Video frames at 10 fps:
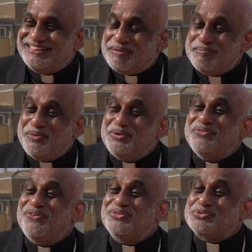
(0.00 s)
due anni fa
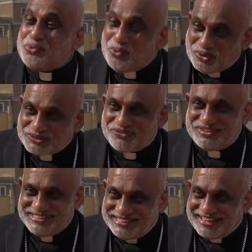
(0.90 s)
da Papa
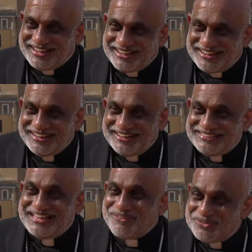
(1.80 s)
Francesco per rafforzare
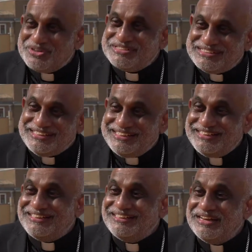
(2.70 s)
l'unità tra i
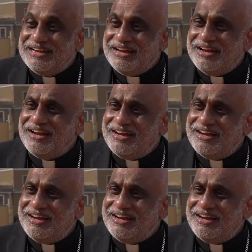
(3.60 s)
cristiani in India.